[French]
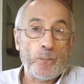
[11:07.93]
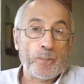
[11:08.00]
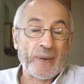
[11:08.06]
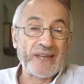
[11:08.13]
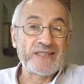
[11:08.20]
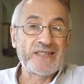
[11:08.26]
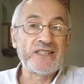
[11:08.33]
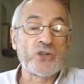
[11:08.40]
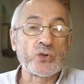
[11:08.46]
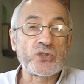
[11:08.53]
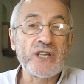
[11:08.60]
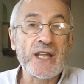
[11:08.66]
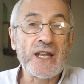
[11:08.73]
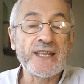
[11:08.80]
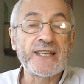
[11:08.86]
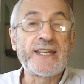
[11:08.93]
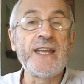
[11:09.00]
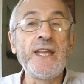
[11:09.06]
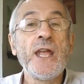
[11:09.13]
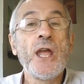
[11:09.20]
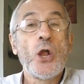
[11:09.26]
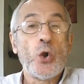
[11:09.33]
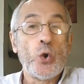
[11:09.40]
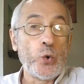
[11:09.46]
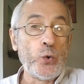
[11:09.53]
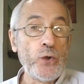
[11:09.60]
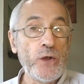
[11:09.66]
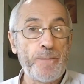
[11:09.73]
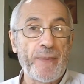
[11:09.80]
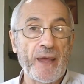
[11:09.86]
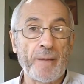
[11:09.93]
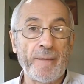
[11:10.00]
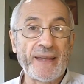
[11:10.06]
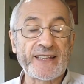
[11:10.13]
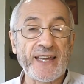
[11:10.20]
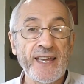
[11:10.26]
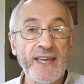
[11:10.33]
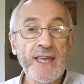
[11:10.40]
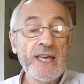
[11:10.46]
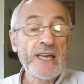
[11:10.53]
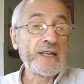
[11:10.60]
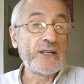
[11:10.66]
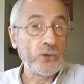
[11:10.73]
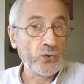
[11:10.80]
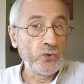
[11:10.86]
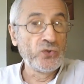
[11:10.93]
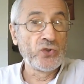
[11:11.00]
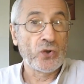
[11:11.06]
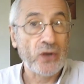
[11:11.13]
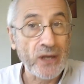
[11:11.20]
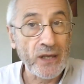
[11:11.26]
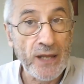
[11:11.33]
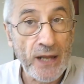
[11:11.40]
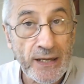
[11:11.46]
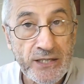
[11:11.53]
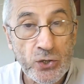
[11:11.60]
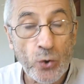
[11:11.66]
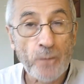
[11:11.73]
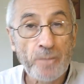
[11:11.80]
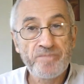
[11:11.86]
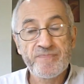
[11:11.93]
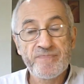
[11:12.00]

présidentielle qui lui permettrait une réélection.